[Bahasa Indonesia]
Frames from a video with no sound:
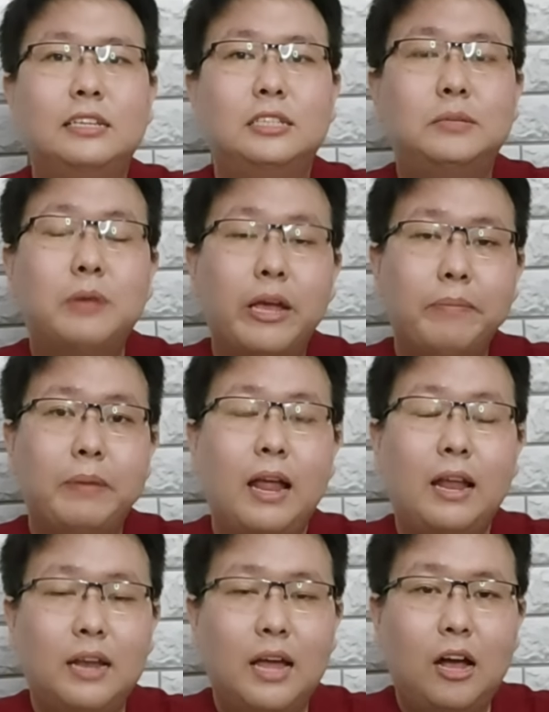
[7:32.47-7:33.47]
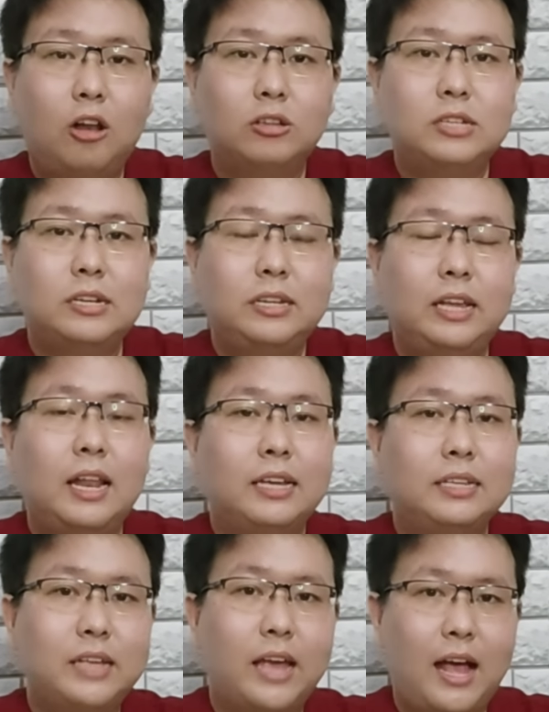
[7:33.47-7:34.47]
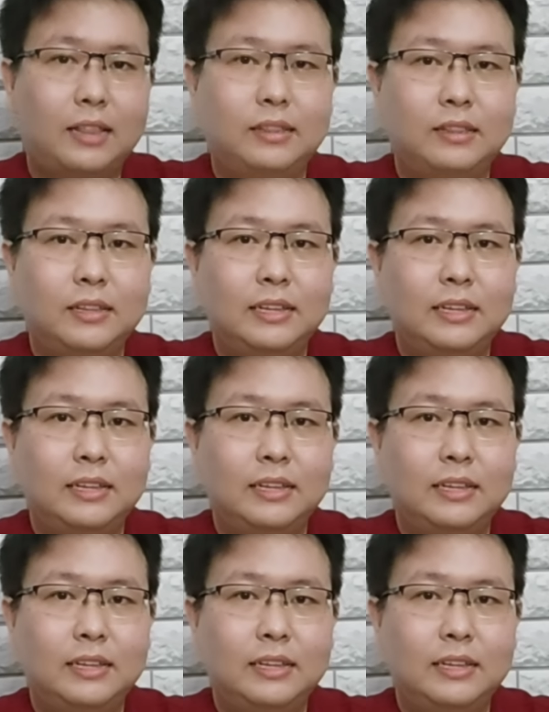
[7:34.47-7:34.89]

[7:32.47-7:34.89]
sebagai penanda kalau janinnya lagi sehat.